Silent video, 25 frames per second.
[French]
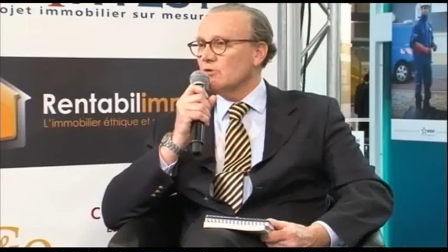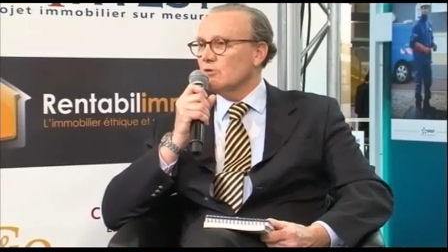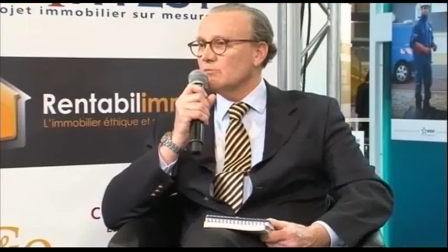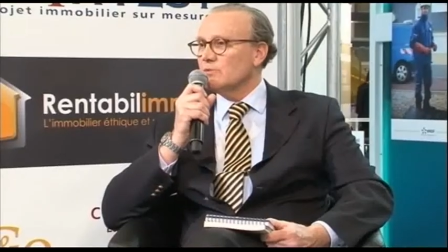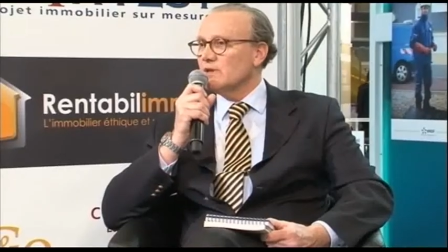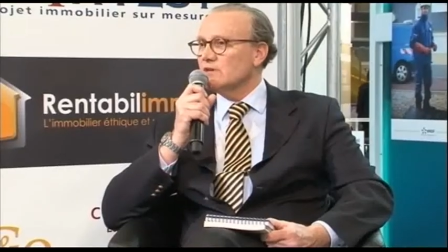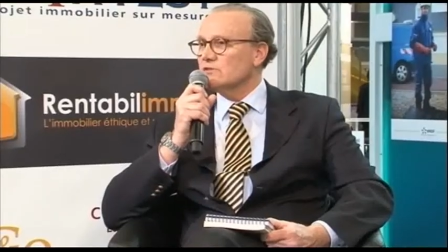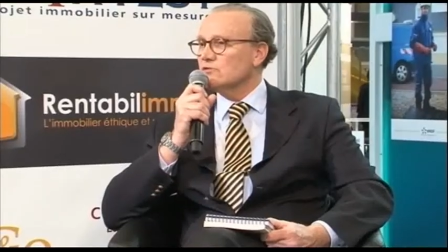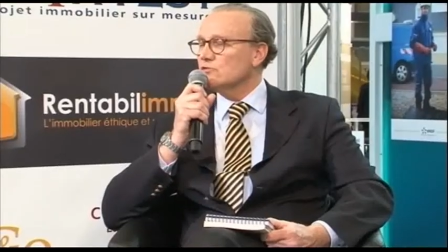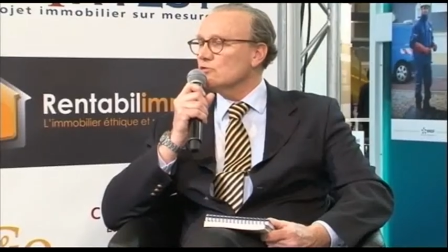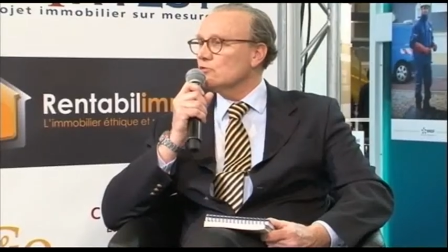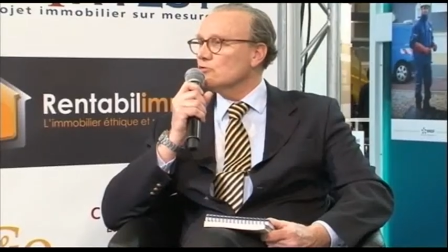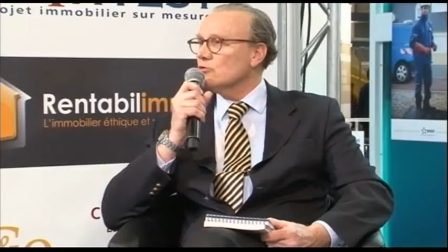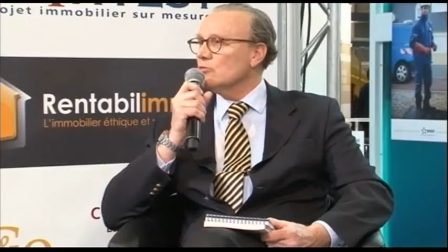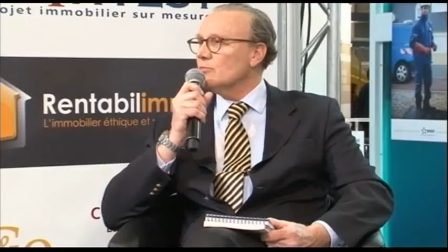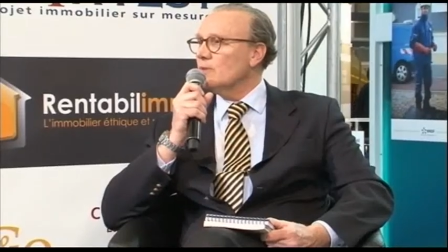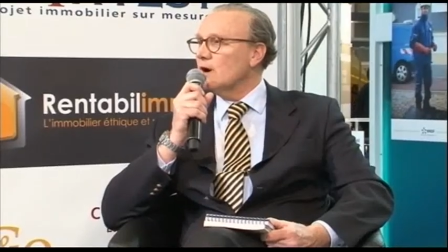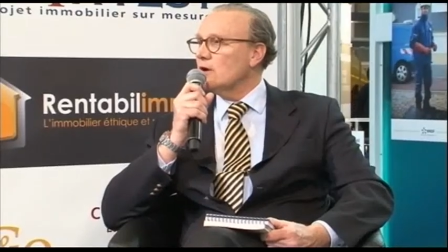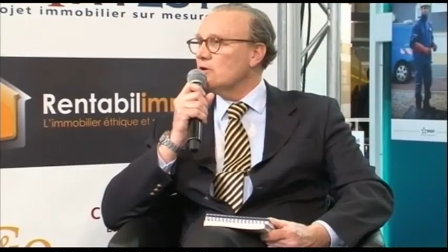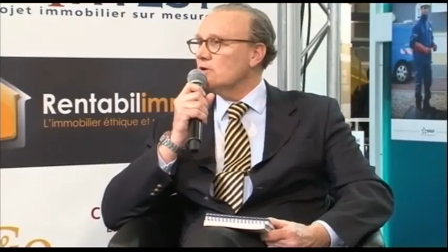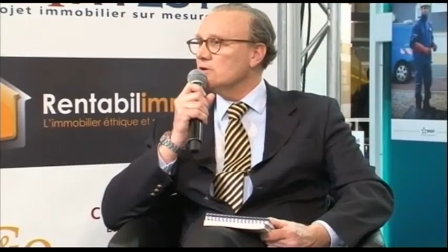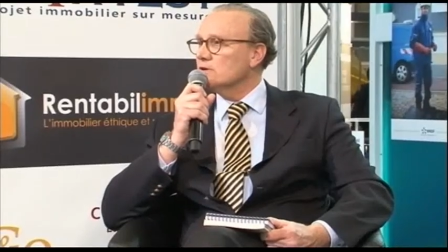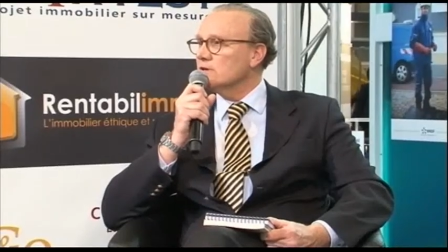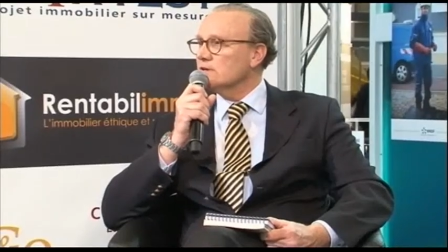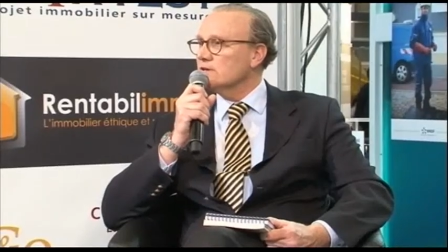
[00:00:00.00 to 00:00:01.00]
bien sûr le
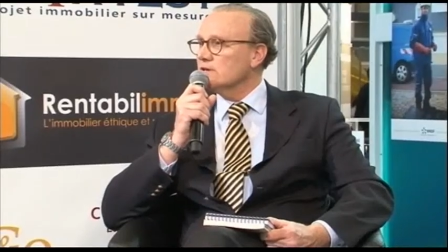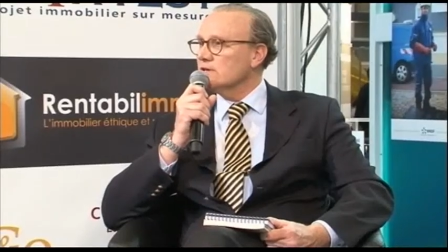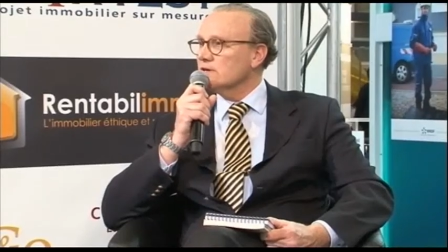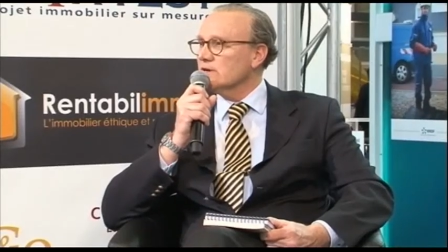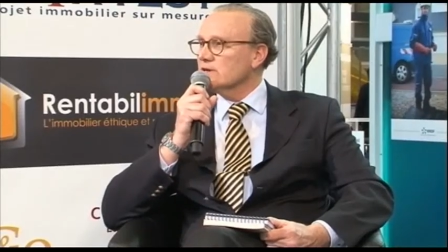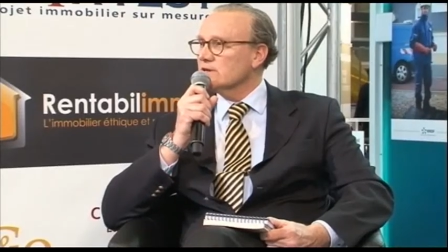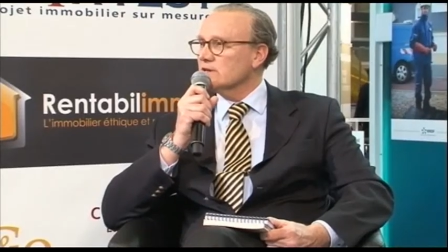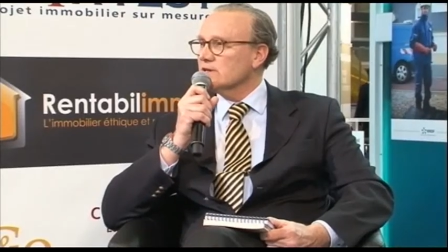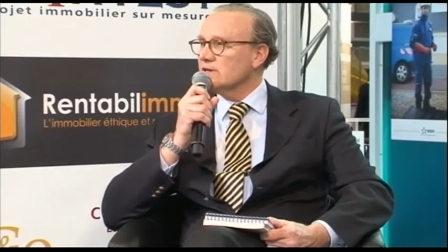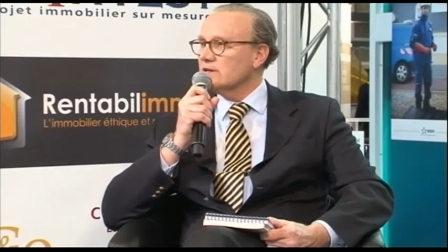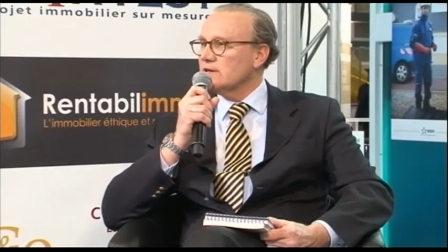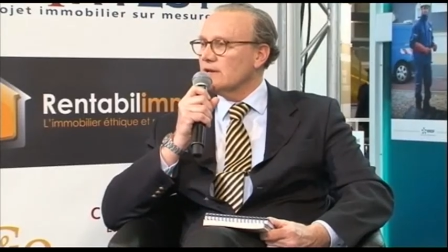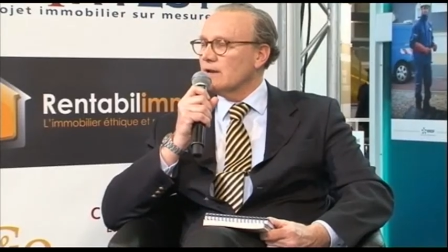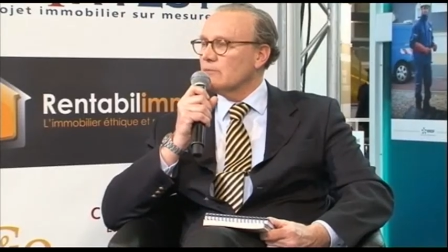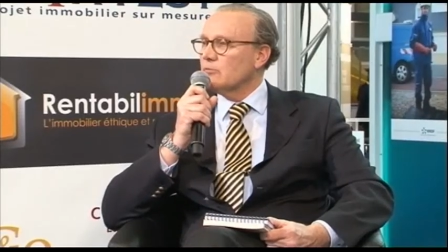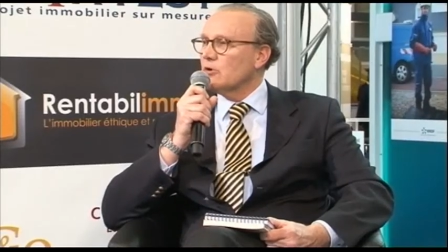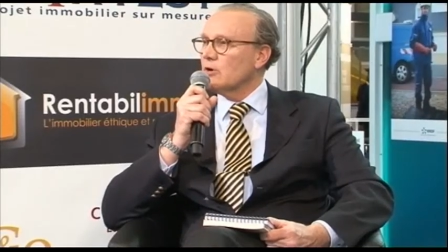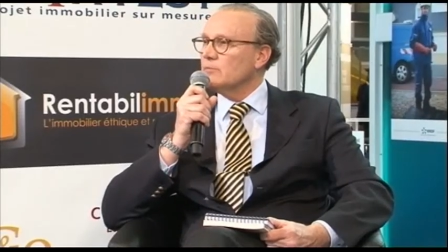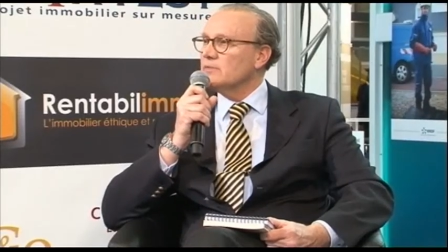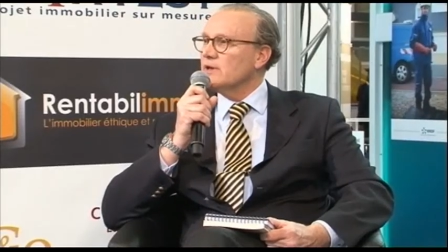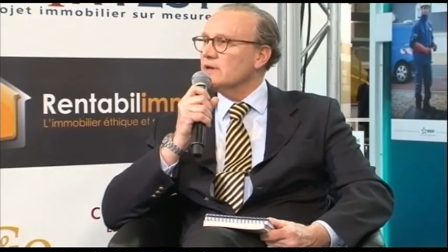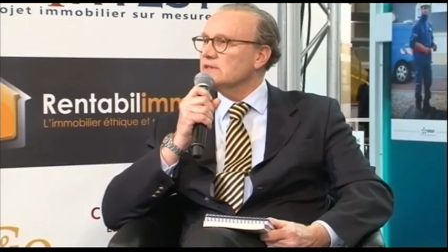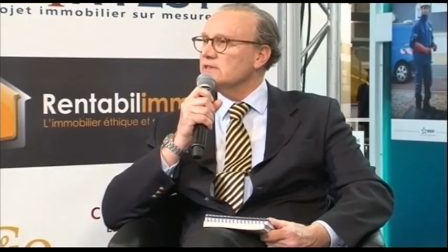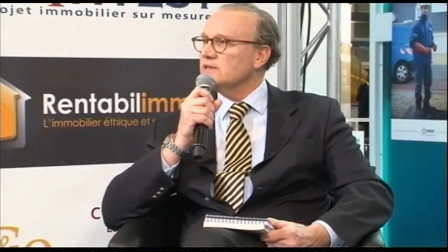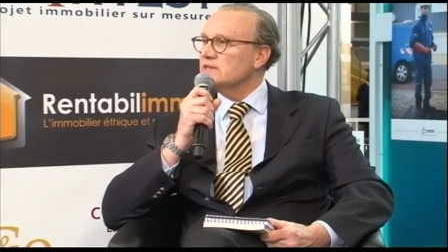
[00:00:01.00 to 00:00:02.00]
Maroc, hein, qui est la
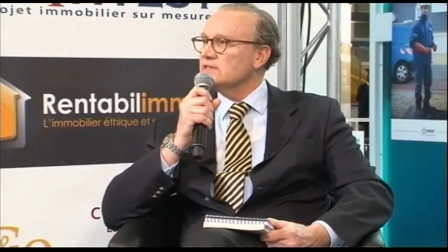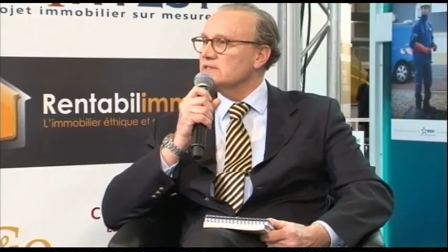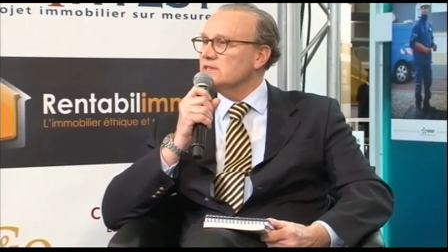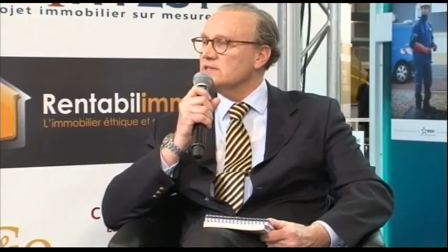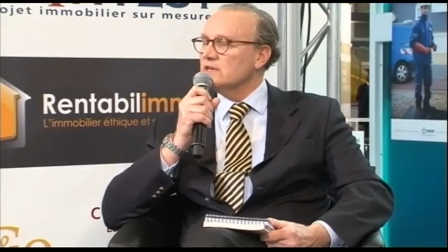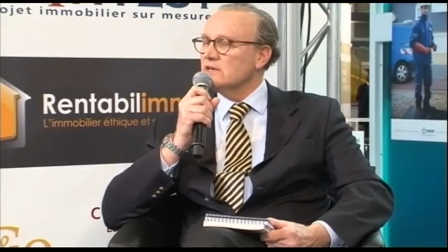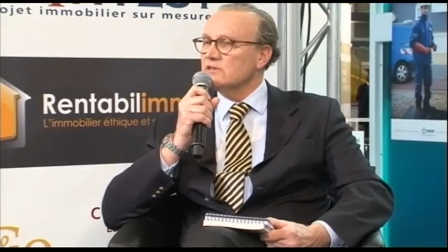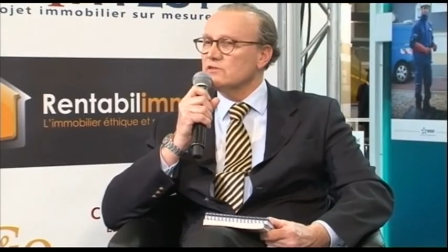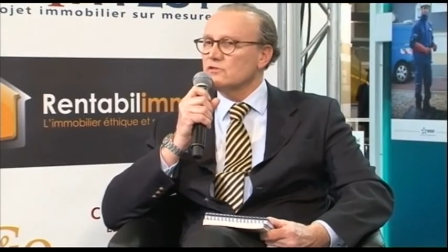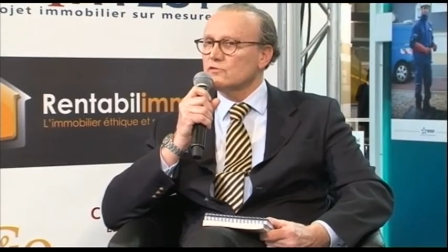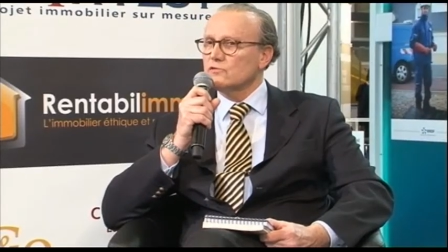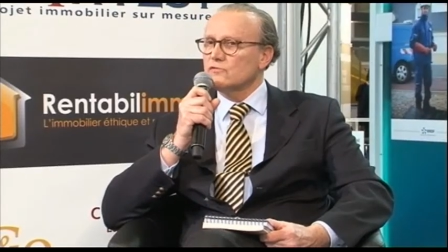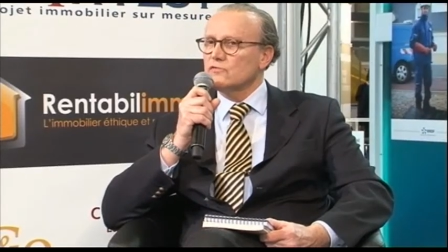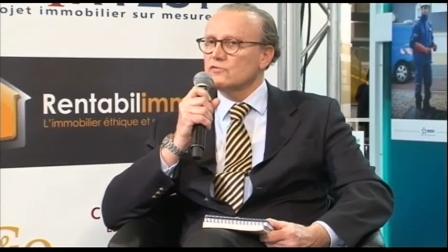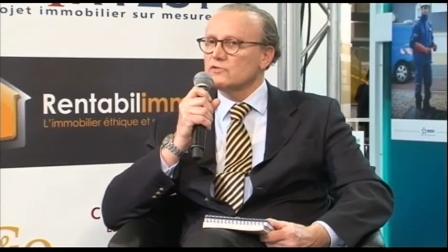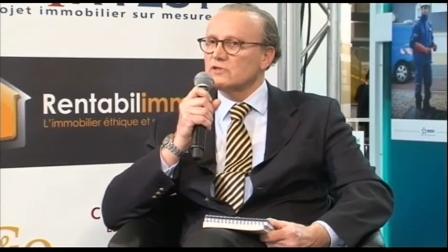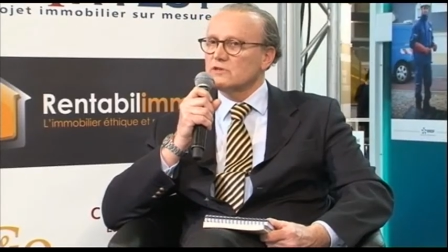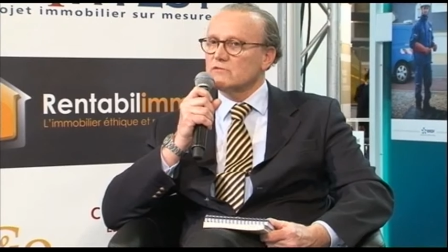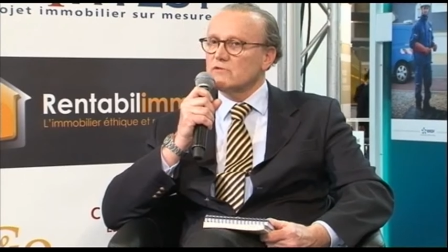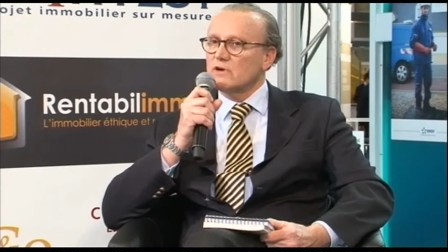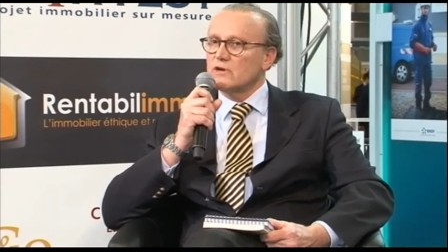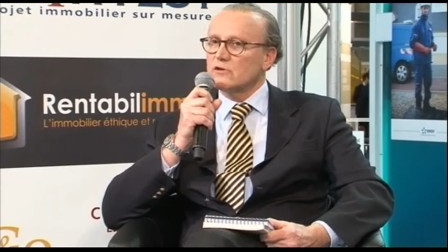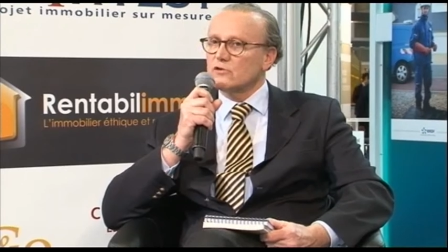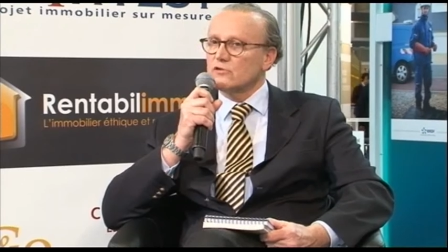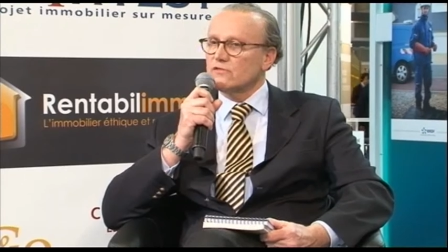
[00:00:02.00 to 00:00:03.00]
première destination. Il faut
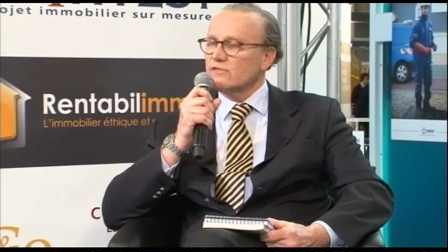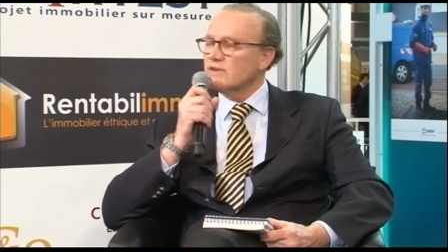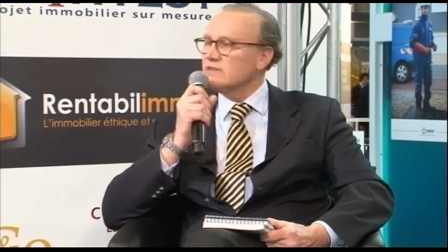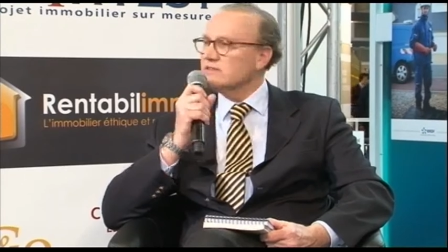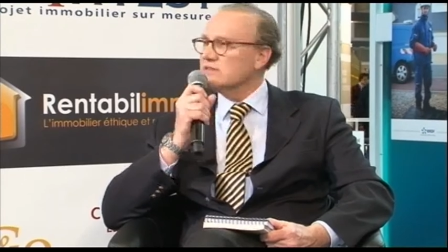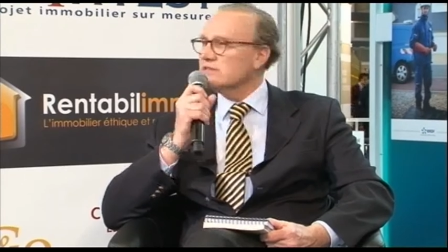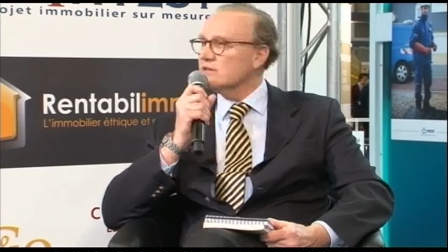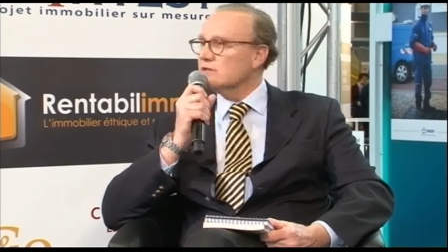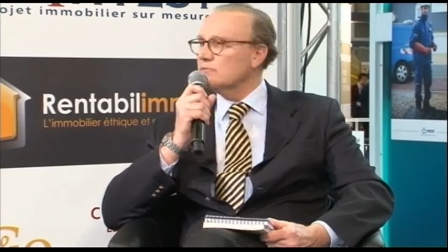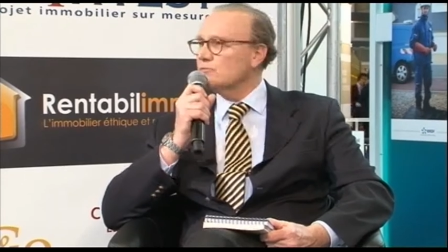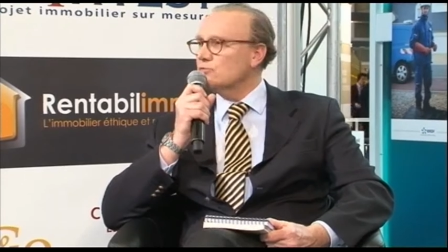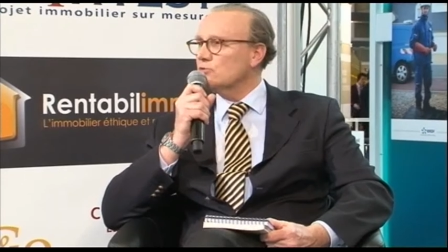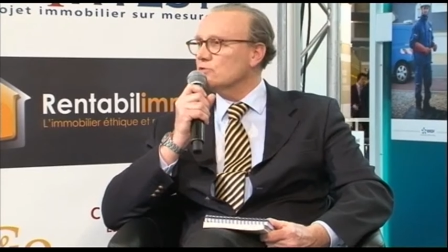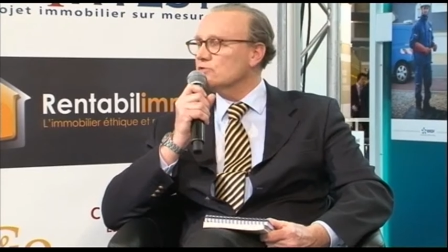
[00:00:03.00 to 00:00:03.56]
savoir que 27%